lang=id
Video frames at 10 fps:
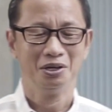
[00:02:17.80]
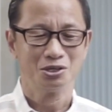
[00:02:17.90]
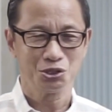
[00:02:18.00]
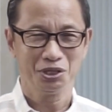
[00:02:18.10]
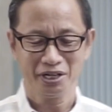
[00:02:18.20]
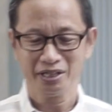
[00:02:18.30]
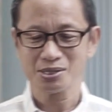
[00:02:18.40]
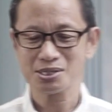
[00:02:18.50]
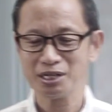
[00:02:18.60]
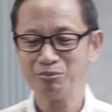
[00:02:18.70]
Saudara yang
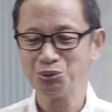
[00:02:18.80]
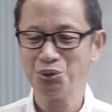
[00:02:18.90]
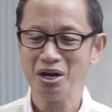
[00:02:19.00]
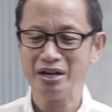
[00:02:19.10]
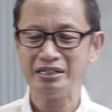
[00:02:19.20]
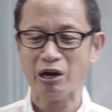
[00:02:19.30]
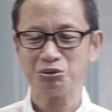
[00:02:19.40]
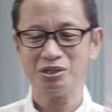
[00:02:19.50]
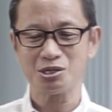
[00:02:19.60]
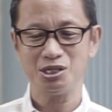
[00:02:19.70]
kasih dalam Tuhan,
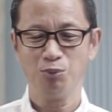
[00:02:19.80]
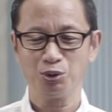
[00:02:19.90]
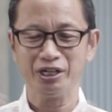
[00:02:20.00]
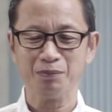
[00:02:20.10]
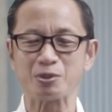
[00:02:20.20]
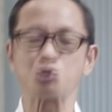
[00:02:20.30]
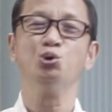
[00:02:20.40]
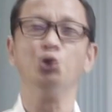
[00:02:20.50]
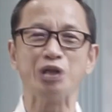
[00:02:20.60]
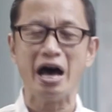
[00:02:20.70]
Daud tidak sibuk dengan
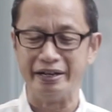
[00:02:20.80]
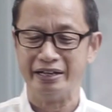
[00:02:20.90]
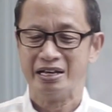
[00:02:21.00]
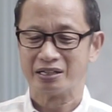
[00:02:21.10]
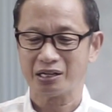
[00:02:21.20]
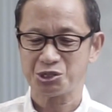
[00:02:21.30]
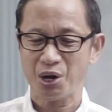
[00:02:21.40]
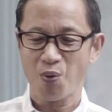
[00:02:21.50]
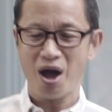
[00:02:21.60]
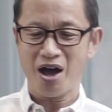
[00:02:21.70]
persungutan,
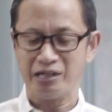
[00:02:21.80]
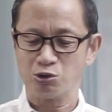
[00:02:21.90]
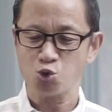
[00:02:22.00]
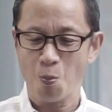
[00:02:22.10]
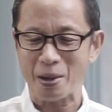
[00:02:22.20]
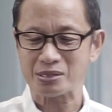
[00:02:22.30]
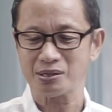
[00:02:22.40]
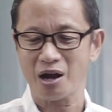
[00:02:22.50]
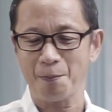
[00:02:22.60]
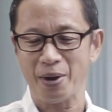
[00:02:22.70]
kekecewaan dan sumpah
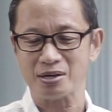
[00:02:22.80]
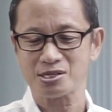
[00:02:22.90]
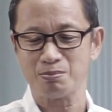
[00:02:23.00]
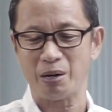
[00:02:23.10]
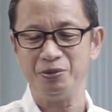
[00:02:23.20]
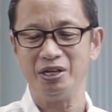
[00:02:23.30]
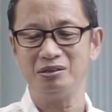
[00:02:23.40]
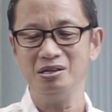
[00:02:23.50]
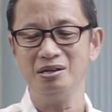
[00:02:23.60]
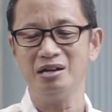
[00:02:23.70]
serapah sebab ia
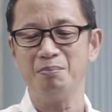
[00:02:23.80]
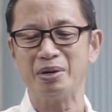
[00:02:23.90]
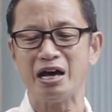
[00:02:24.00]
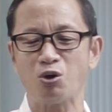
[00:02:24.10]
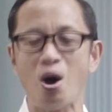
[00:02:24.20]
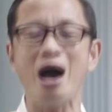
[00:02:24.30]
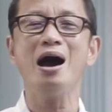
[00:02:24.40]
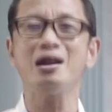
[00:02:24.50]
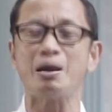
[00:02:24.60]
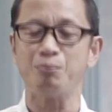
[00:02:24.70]
tidak menaruh
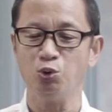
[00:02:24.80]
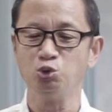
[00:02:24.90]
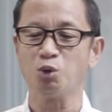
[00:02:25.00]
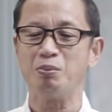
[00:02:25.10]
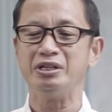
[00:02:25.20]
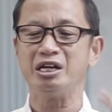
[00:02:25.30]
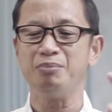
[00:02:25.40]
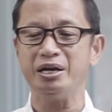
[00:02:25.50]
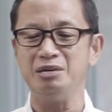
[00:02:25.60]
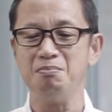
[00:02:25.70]
harap untuk
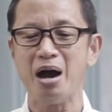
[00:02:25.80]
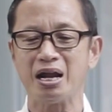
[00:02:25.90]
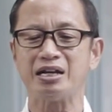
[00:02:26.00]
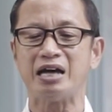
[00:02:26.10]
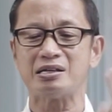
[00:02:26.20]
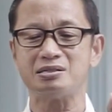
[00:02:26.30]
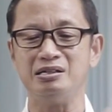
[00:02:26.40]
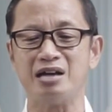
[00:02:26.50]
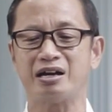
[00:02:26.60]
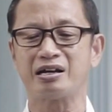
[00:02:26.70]
menerima imbalan atas
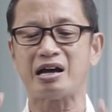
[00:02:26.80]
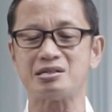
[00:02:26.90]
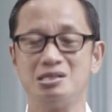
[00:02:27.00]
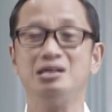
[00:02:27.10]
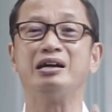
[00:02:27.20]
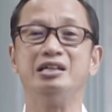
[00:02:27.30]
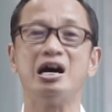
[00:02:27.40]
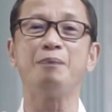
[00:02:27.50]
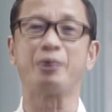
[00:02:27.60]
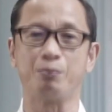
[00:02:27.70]
tindakan kasih yang
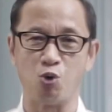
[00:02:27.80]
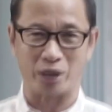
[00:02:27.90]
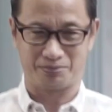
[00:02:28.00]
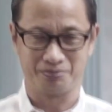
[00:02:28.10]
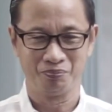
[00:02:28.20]
dia perbuat.